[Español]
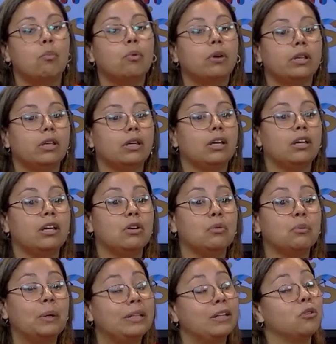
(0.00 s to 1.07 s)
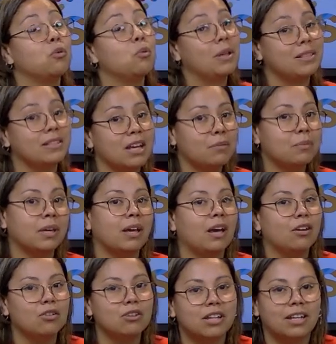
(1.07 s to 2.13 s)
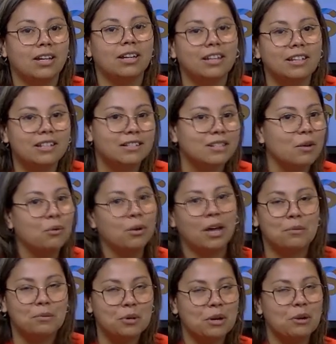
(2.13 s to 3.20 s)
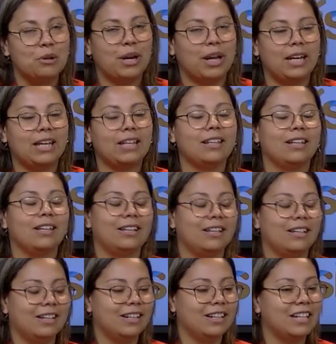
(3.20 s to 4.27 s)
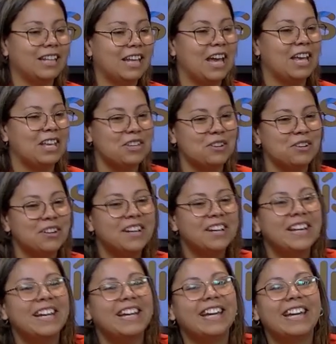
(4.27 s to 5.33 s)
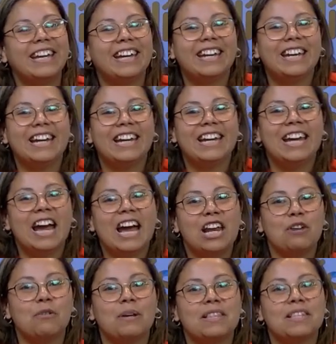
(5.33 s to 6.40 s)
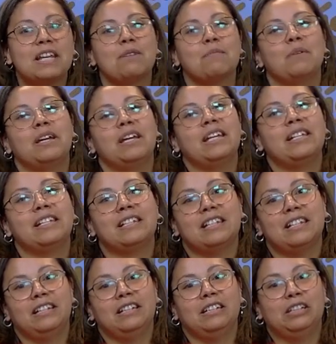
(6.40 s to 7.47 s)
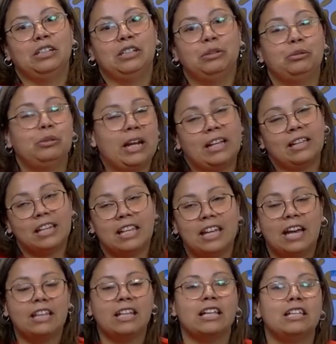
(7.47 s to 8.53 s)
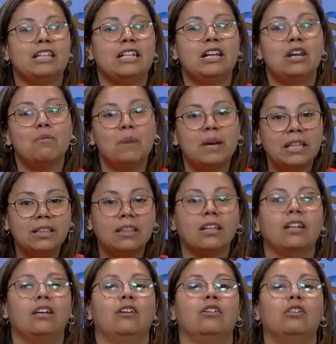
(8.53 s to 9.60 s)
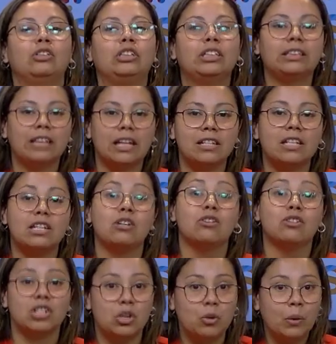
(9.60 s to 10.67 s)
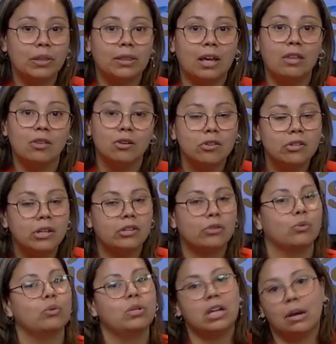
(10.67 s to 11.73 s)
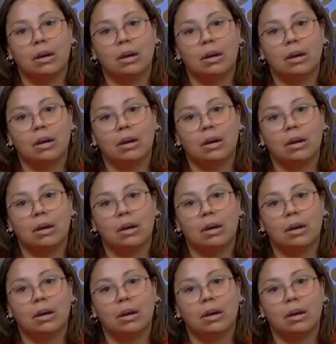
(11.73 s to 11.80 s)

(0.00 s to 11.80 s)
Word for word: nos puede mandar un WhatsApp, que es algo que instauramos ahora en este, en ah, este año. bueno. Eh, al WhatsApp es el característica de Tandil, el 20 85 52, es